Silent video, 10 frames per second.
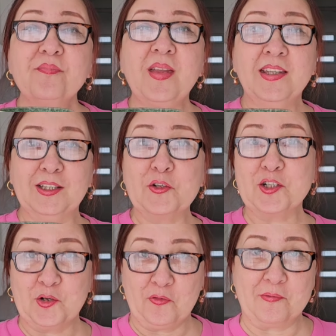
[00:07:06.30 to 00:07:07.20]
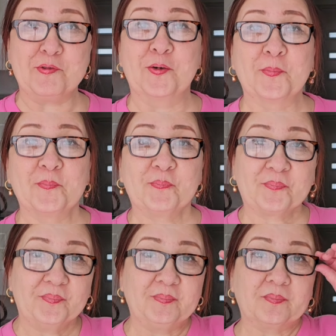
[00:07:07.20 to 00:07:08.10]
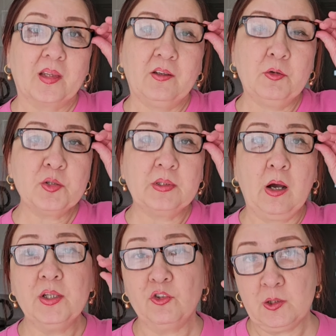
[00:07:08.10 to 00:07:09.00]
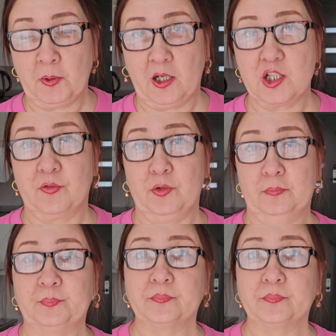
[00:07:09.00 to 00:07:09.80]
Я тоже кофе пью. И, в общем, я у него спрашиваю,